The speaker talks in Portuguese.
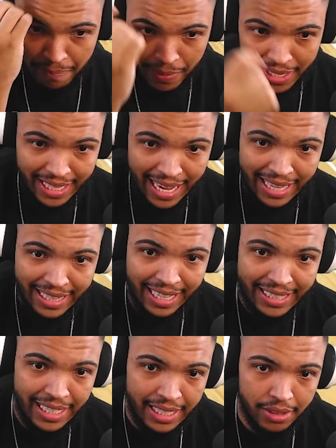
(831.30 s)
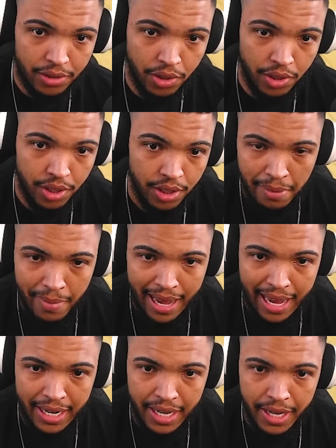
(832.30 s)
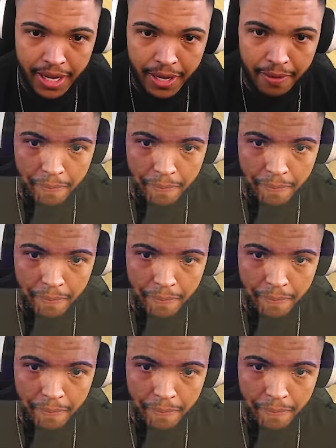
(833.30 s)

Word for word: Vai pra enterrada lá dentro. De Marley.